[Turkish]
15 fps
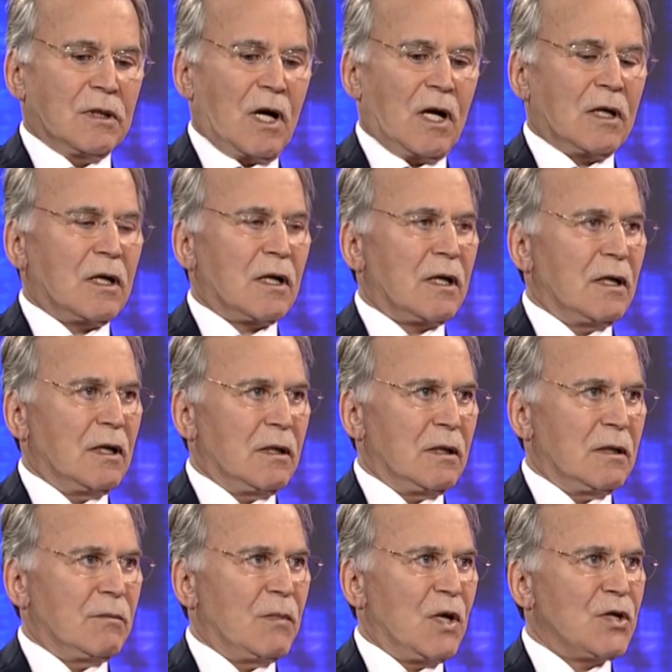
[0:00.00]
Ankara'yı
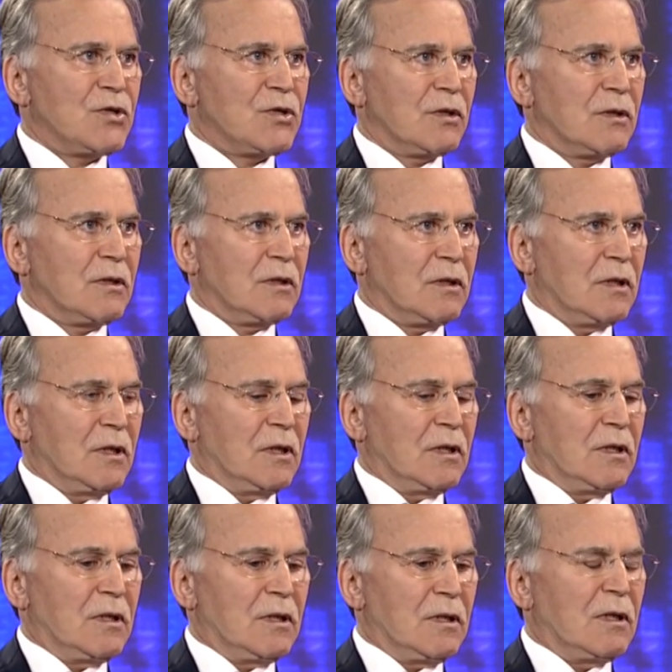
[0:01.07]
5 yıl
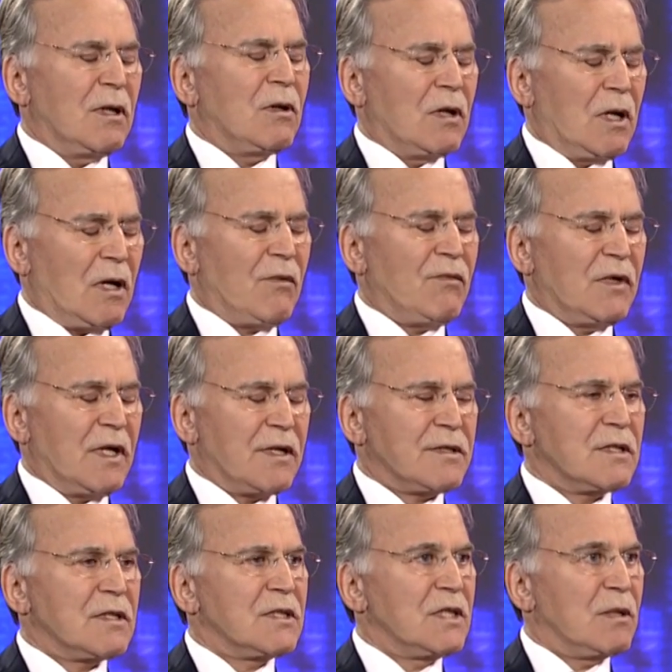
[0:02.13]
e,
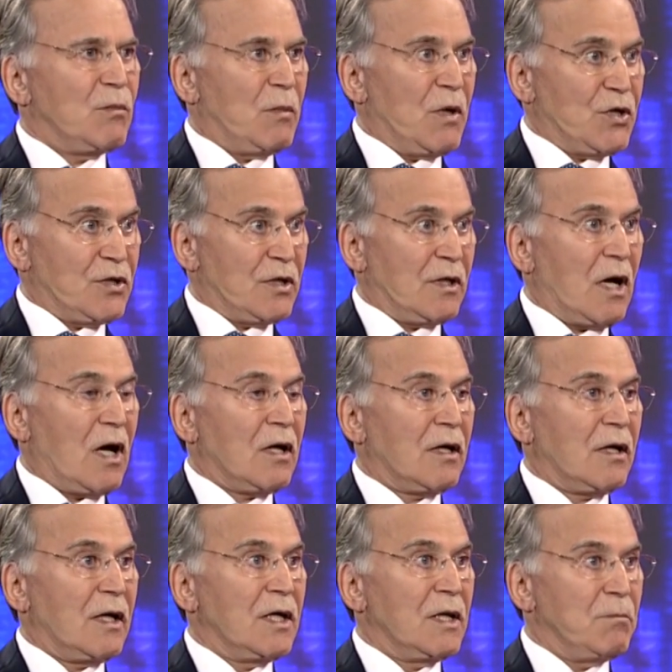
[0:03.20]
affedersiniz 25 yıl
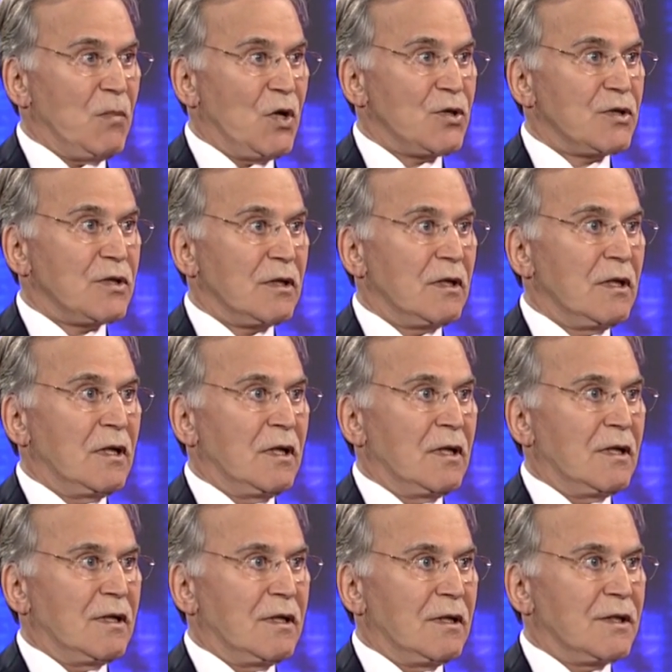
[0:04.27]
Ankara'yı 25 yıl
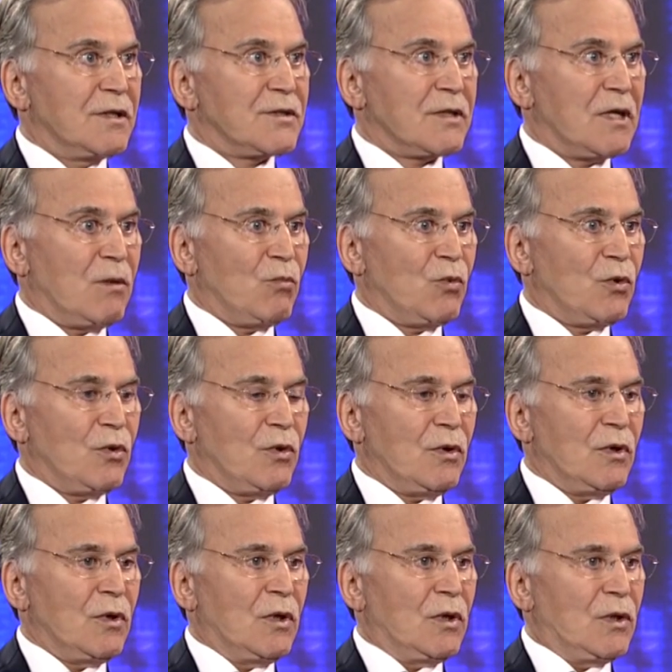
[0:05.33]

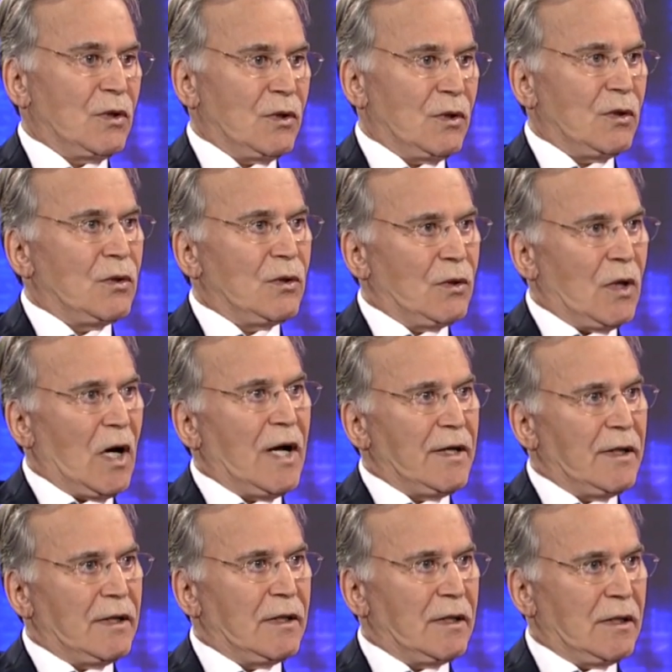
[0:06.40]
İstanbul'u e,
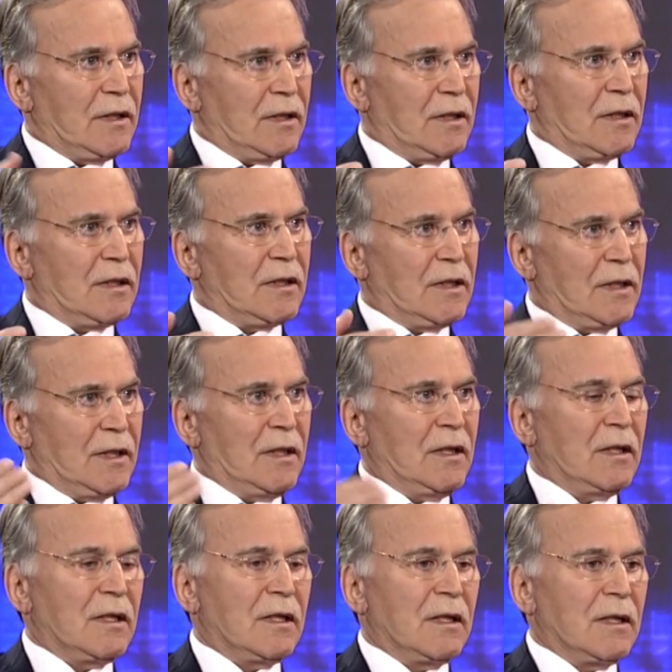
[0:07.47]
aynı e,
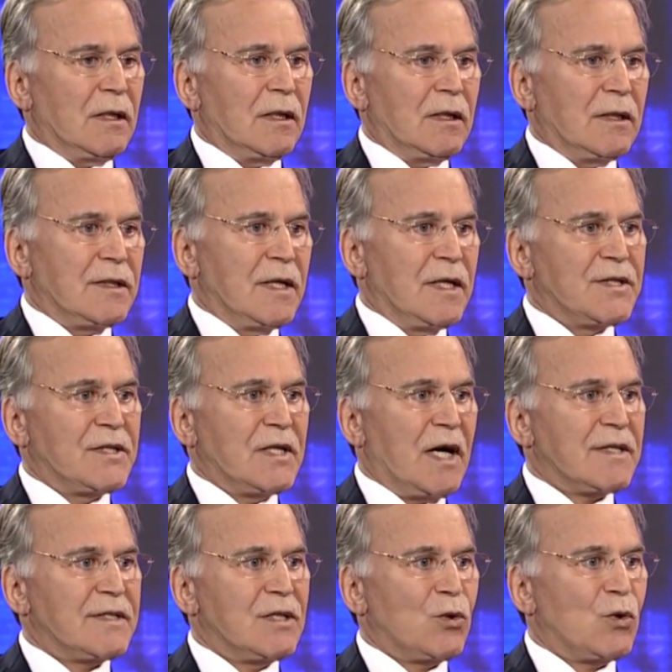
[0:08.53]
e,
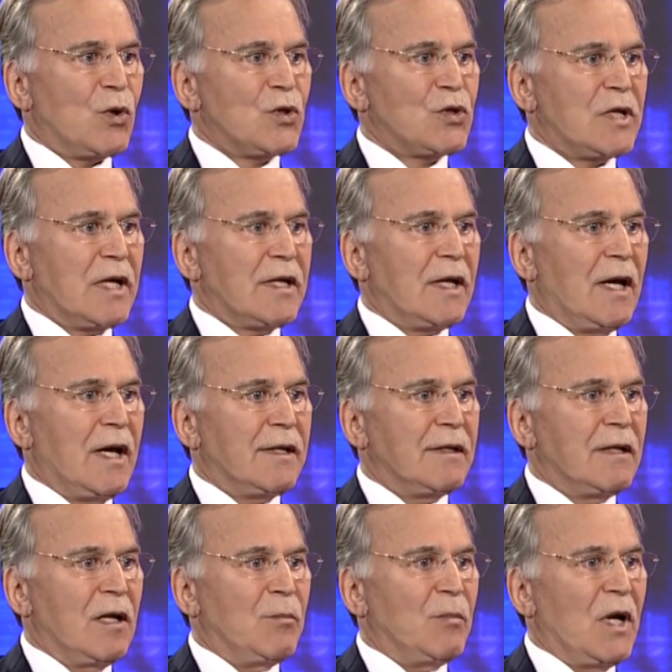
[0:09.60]
siyasi görüşten gelen
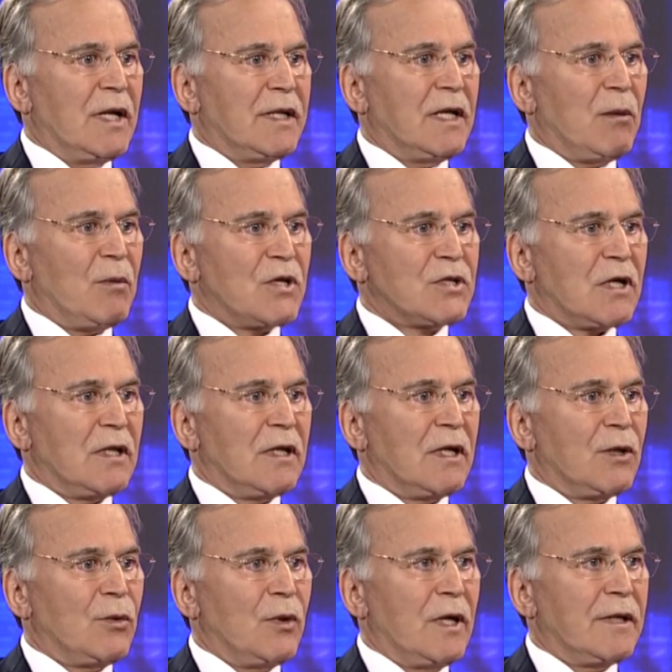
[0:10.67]
belediye
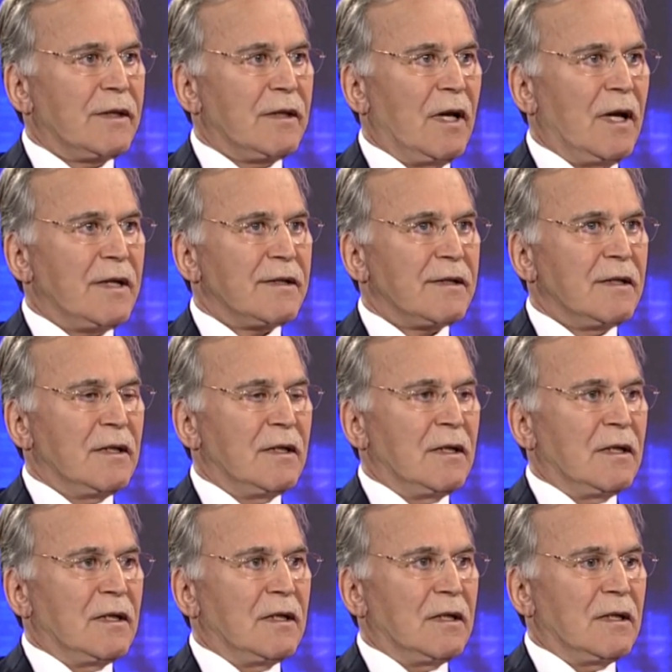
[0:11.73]
başkanları yönettiler.
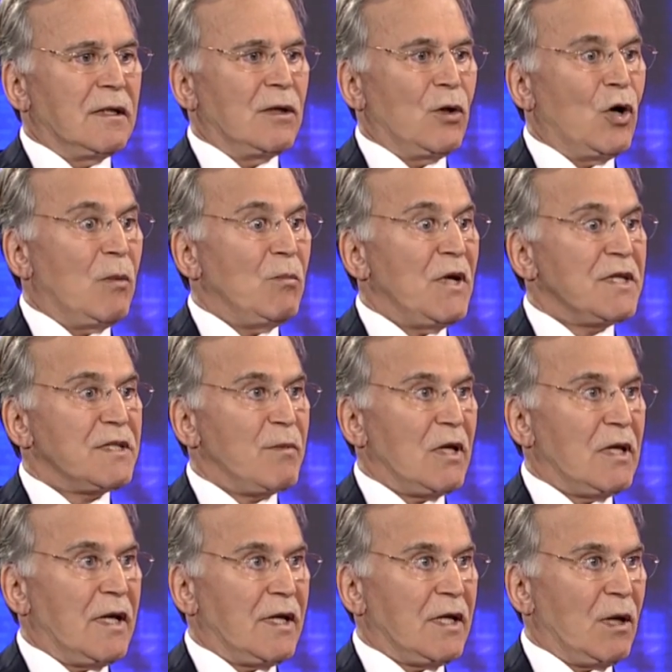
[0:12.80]
E, önemli
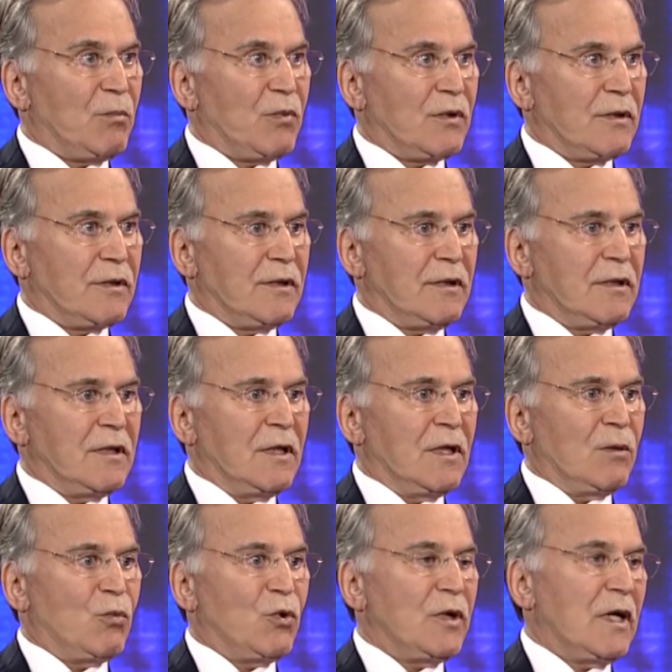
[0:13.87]
hizmetler yapıldı.
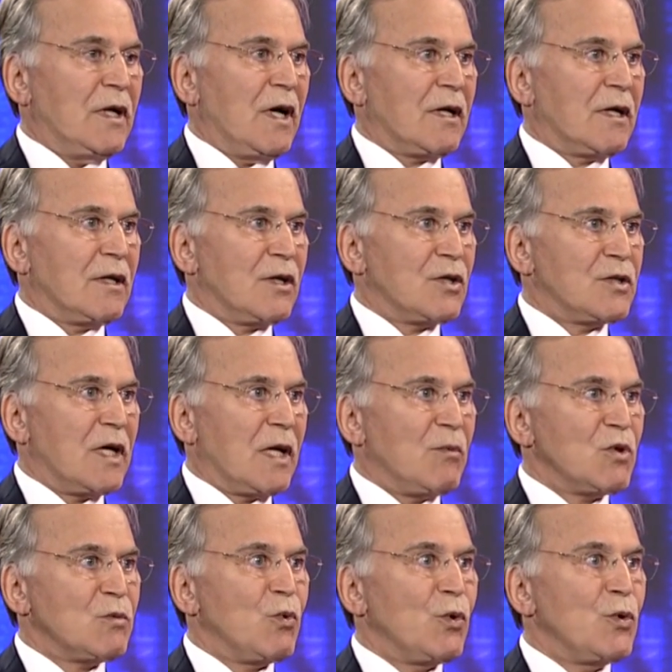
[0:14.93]
Bu yeni
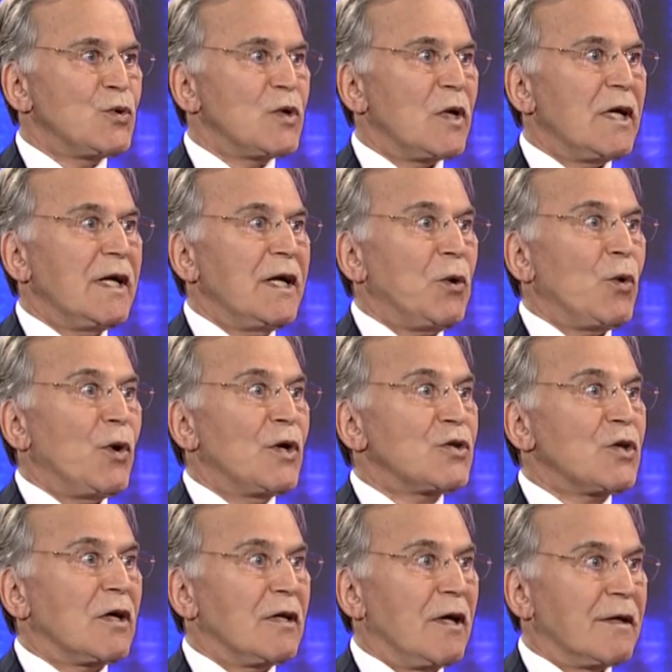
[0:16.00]
arkadaşlarımız bunun üzerine ne
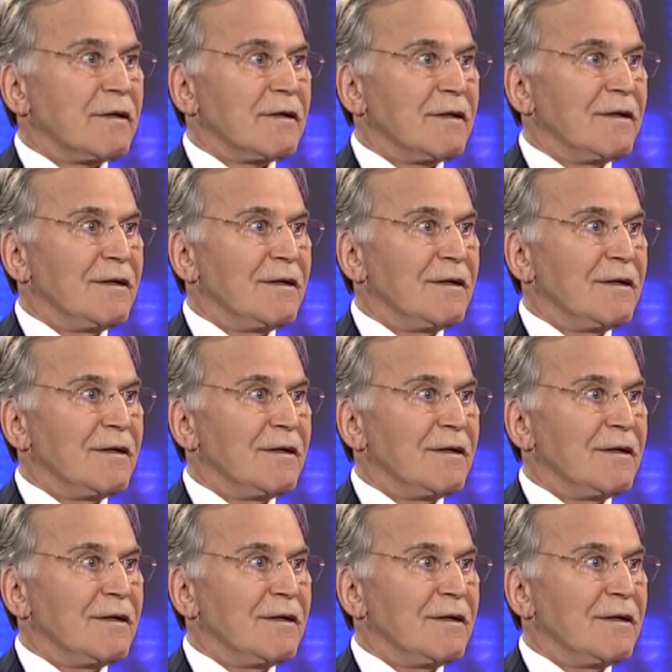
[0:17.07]
koyacaklar?